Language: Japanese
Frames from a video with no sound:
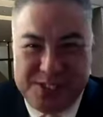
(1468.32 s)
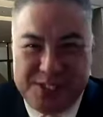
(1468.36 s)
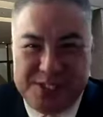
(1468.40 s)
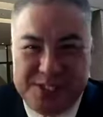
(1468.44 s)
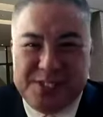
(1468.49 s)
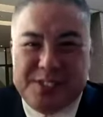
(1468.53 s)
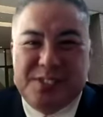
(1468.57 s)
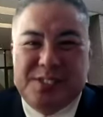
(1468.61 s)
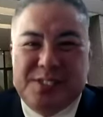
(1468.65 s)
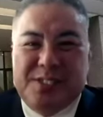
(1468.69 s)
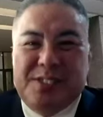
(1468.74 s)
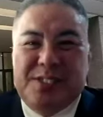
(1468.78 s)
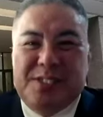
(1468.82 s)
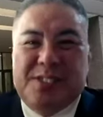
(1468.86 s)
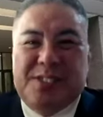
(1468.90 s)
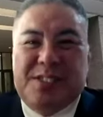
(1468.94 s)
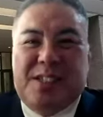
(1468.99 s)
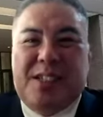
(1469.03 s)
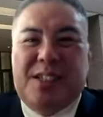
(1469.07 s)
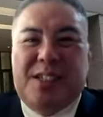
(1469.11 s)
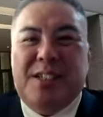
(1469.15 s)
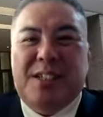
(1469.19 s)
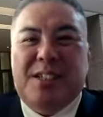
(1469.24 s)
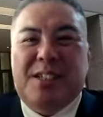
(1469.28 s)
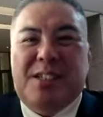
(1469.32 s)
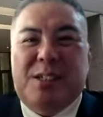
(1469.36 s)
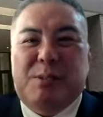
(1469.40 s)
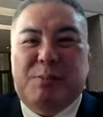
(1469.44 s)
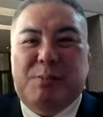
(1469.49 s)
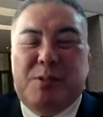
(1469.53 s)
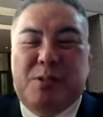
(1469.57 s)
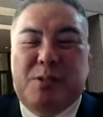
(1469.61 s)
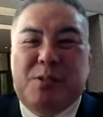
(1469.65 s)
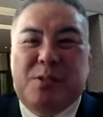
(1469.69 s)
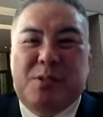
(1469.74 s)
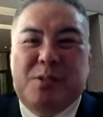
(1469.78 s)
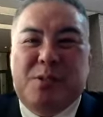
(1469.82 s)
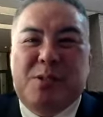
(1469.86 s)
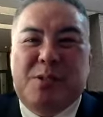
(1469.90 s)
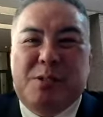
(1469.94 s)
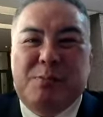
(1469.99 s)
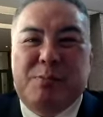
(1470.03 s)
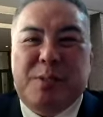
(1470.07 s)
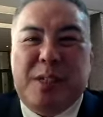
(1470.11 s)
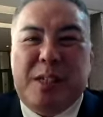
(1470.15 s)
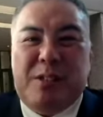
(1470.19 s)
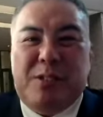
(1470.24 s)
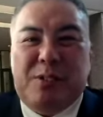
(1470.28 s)
ん、あれなんかも
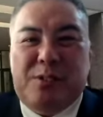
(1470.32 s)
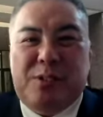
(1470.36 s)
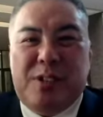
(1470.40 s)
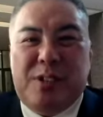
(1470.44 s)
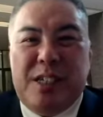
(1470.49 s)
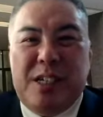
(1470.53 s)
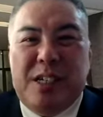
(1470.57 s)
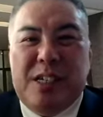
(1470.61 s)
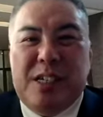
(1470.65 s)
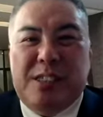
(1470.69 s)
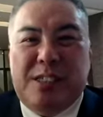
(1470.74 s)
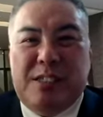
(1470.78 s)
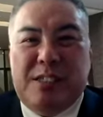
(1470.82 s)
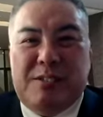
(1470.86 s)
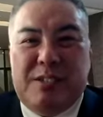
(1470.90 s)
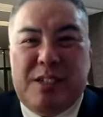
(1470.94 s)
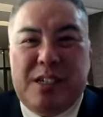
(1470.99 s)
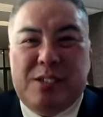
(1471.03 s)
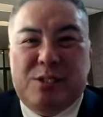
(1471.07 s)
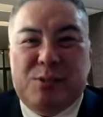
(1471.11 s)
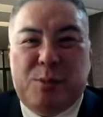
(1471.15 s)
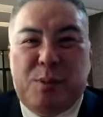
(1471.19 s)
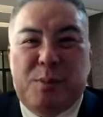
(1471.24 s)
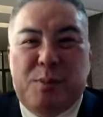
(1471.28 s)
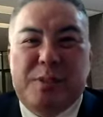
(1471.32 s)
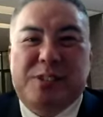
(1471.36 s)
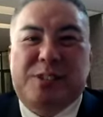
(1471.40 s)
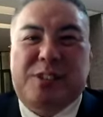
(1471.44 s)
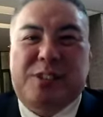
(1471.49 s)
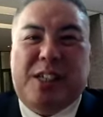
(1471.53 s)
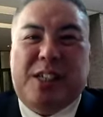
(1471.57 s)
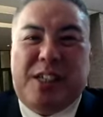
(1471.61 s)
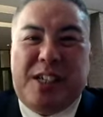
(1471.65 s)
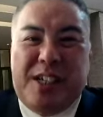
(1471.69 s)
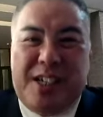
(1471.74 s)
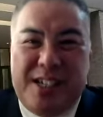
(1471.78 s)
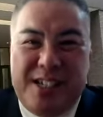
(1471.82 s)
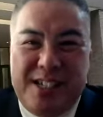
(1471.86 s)
う、うまいこと描いてるなと思いましたから。はい、